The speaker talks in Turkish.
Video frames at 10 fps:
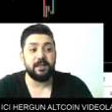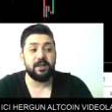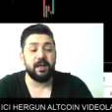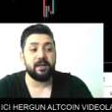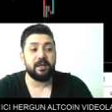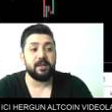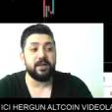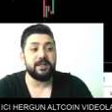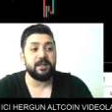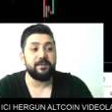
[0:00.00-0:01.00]
için
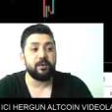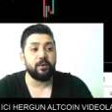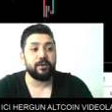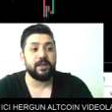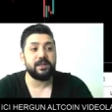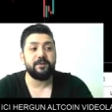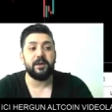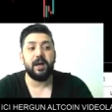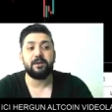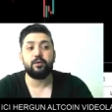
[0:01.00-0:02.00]
arkadaşlar
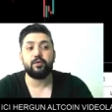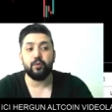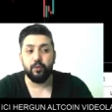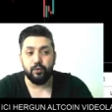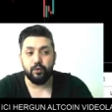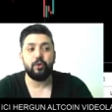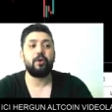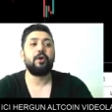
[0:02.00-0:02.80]
0.0603